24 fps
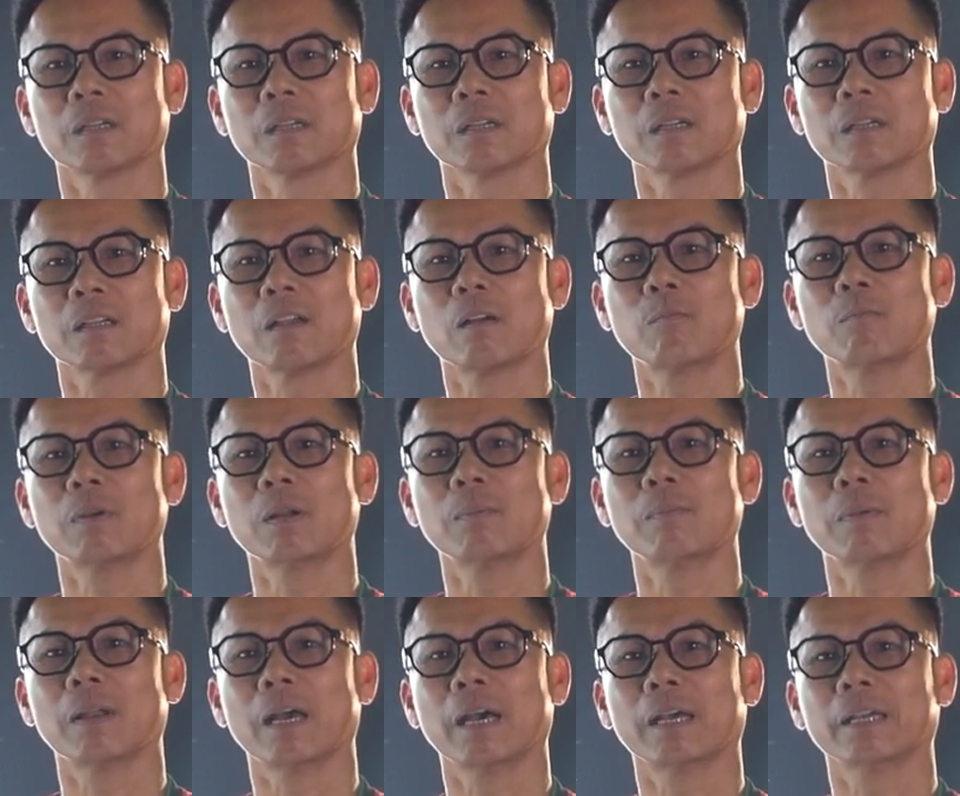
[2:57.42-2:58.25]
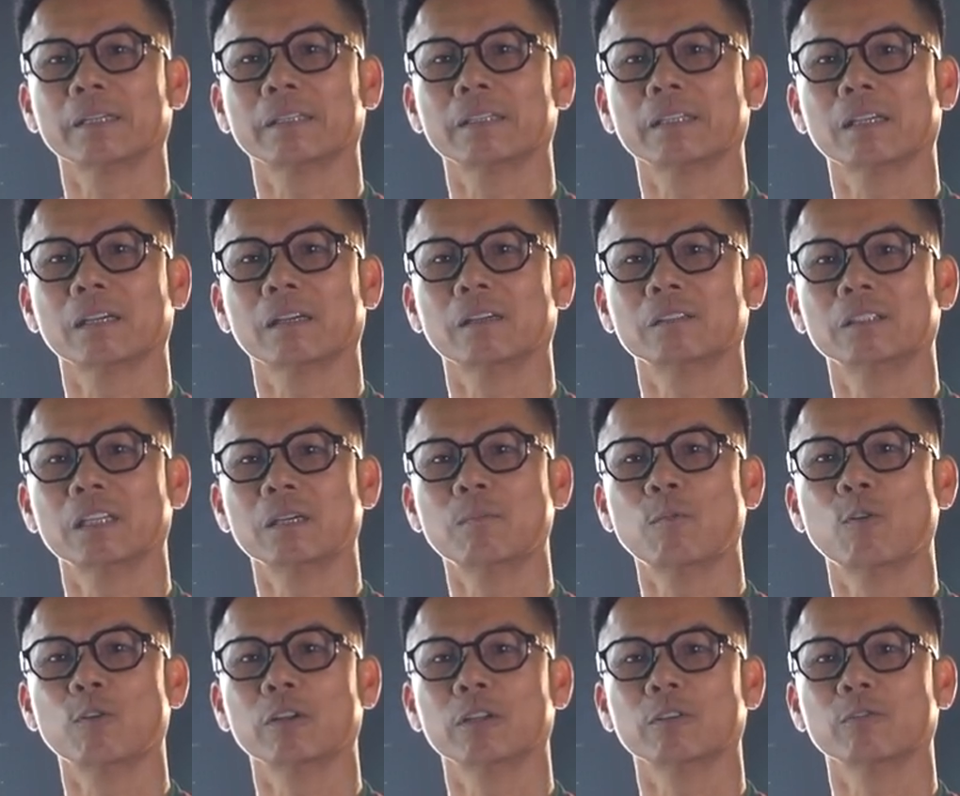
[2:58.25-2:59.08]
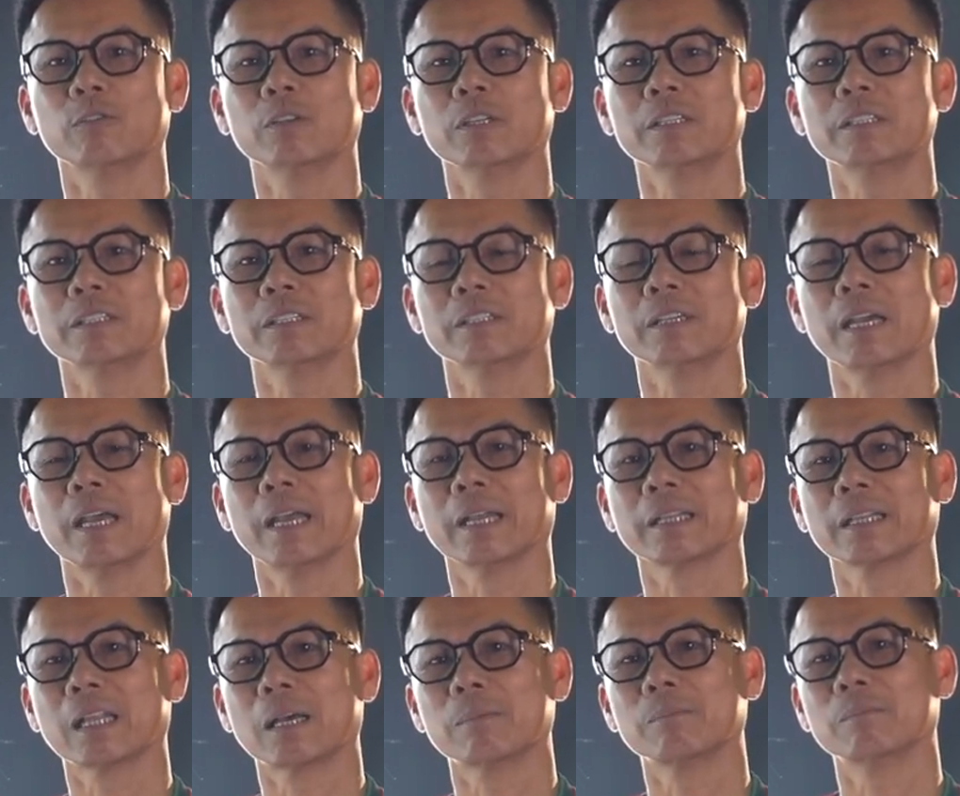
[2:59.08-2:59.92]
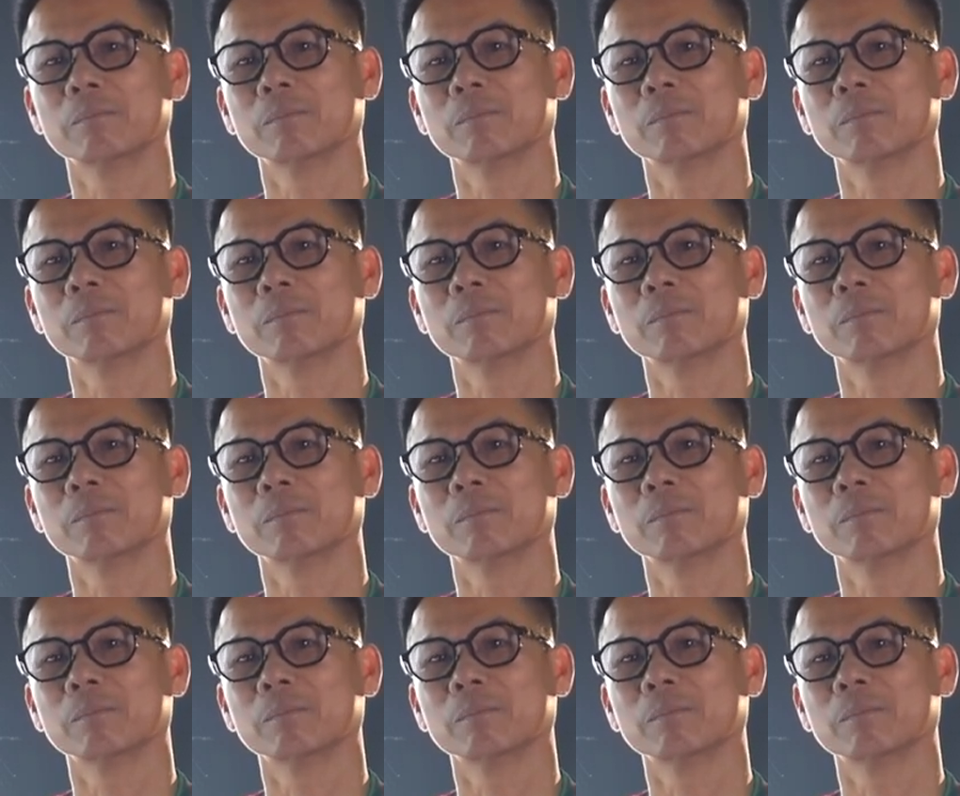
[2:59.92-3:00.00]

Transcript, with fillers: không đem lại cho giới mộ điệu cái sự an tâm.